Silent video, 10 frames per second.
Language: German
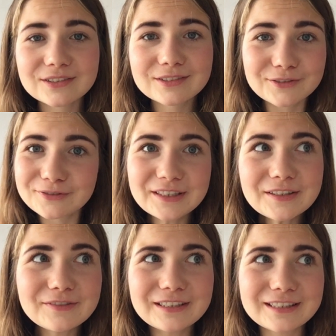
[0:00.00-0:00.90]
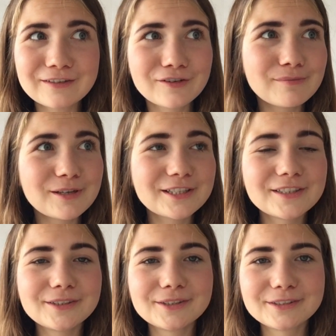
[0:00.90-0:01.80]
so viel wie ich davon
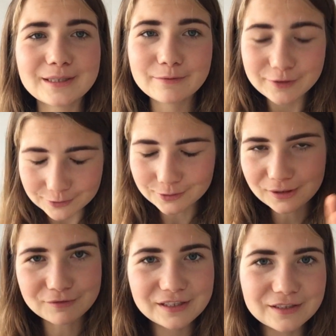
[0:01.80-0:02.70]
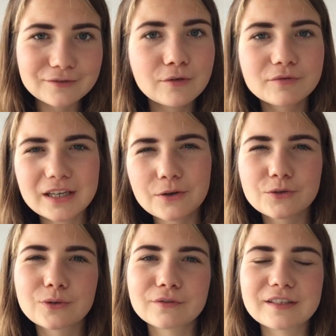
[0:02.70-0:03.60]
möchte und äh, versuchen auf diese
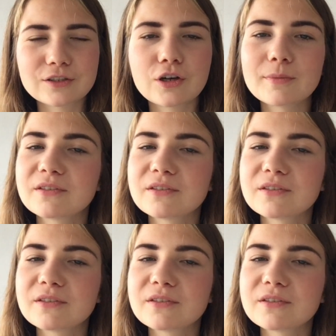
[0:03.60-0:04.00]
5000 ungefähr zu kommen.